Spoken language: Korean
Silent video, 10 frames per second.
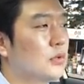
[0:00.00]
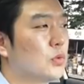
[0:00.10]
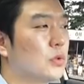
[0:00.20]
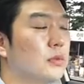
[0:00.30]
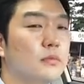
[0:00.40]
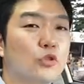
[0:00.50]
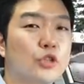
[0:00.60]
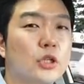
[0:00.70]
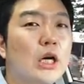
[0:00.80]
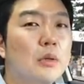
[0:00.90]
조금
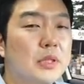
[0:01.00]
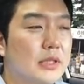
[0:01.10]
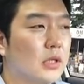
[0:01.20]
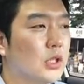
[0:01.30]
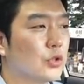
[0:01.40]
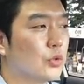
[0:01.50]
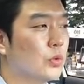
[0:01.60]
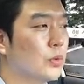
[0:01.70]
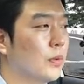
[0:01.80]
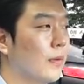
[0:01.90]
쿠션감이
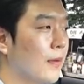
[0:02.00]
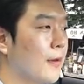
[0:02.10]
있어가지고